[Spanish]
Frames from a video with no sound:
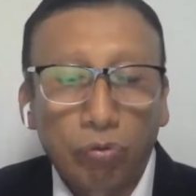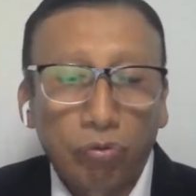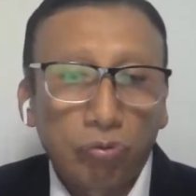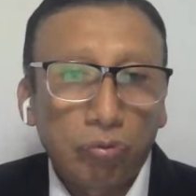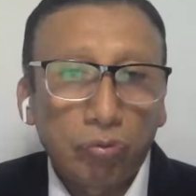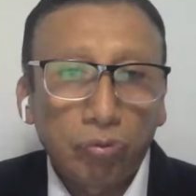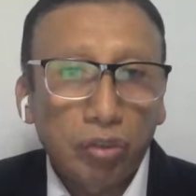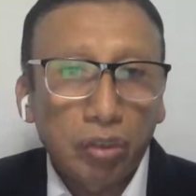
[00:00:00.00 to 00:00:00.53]

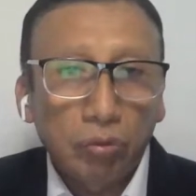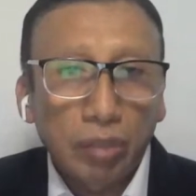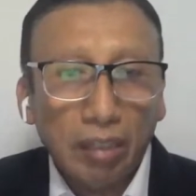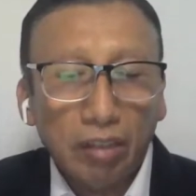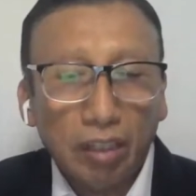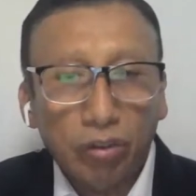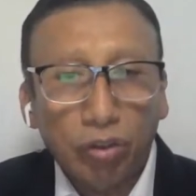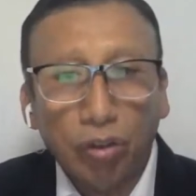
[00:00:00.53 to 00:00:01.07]

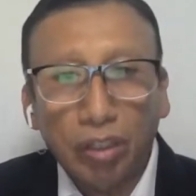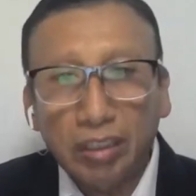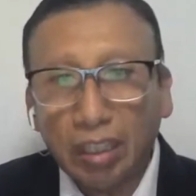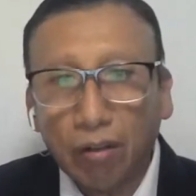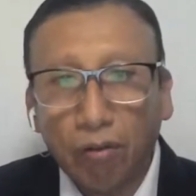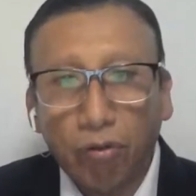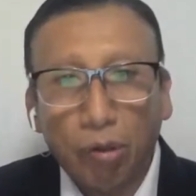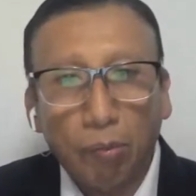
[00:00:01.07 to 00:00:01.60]
una sección
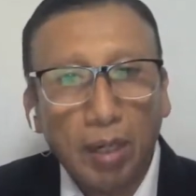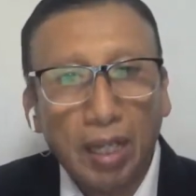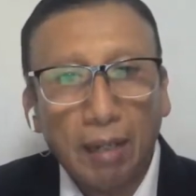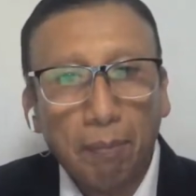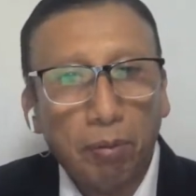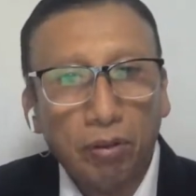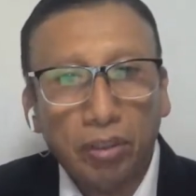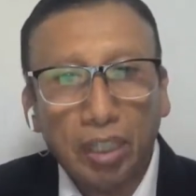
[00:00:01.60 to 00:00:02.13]
está
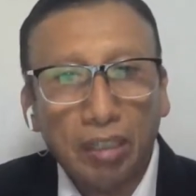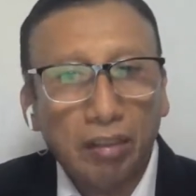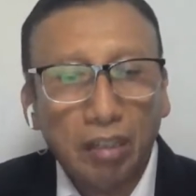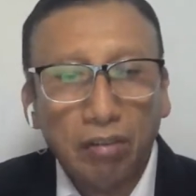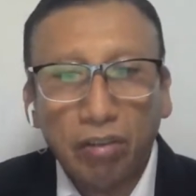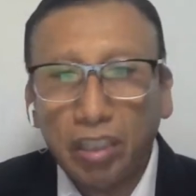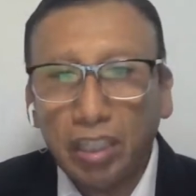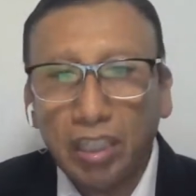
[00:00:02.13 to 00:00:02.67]
conformada por
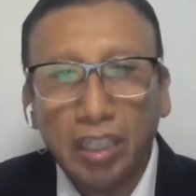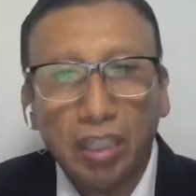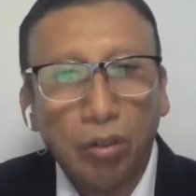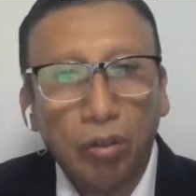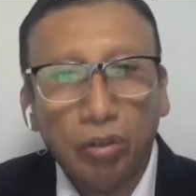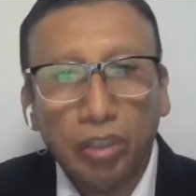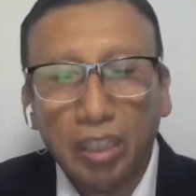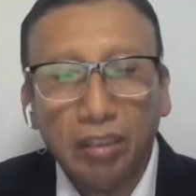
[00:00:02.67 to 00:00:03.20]

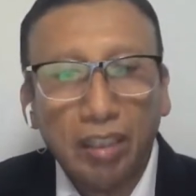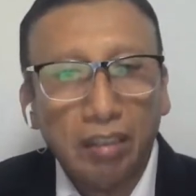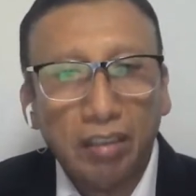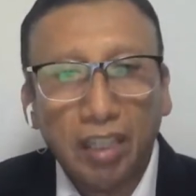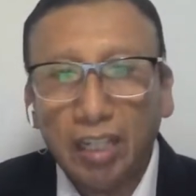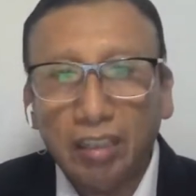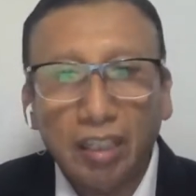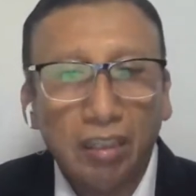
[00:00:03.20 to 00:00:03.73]
35,
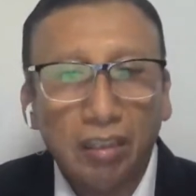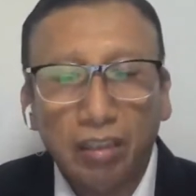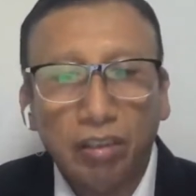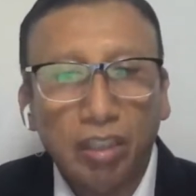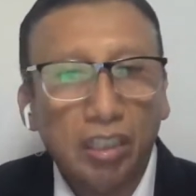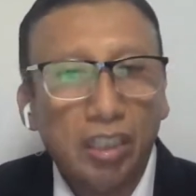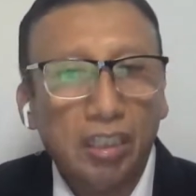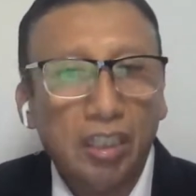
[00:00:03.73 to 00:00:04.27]
36,
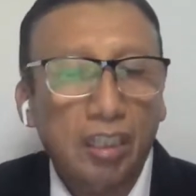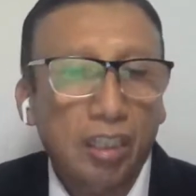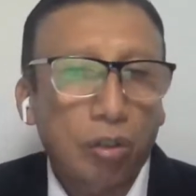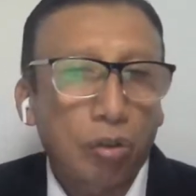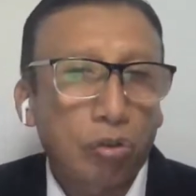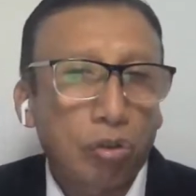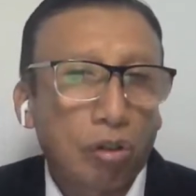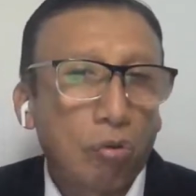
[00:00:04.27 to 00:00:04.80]
37,
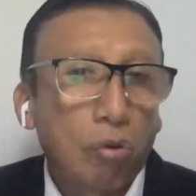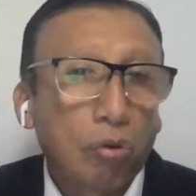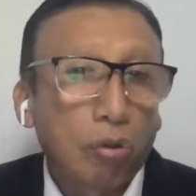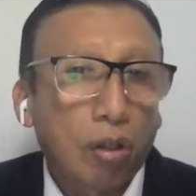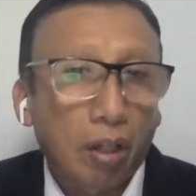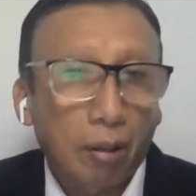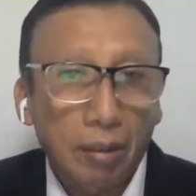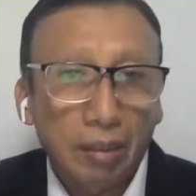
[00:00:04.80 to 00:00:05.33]
38
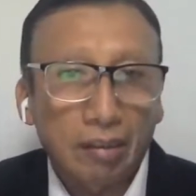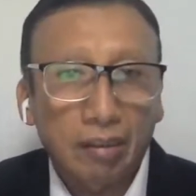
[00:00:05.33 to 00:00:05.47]
alumnos a